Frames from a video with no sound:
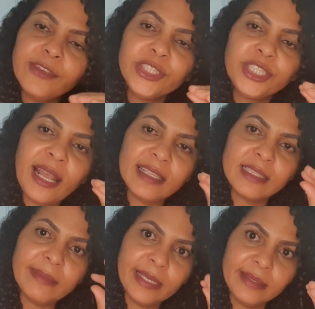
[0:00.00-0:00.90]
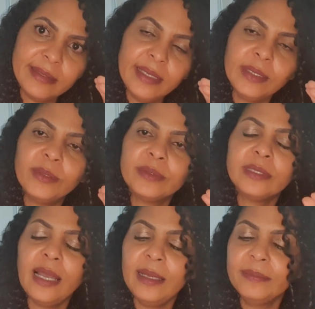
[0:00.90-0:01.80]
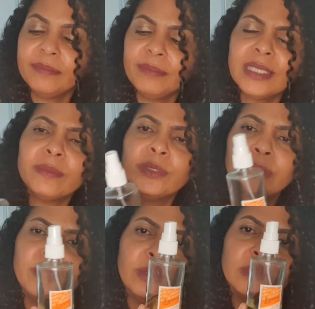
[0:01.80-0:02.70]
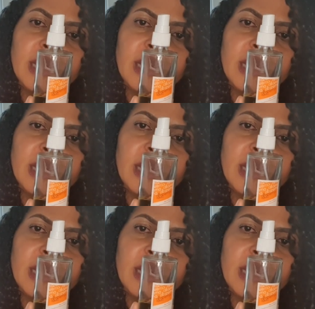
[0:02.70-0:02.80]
fechado, assim, mais seco, tá? Mas muito bom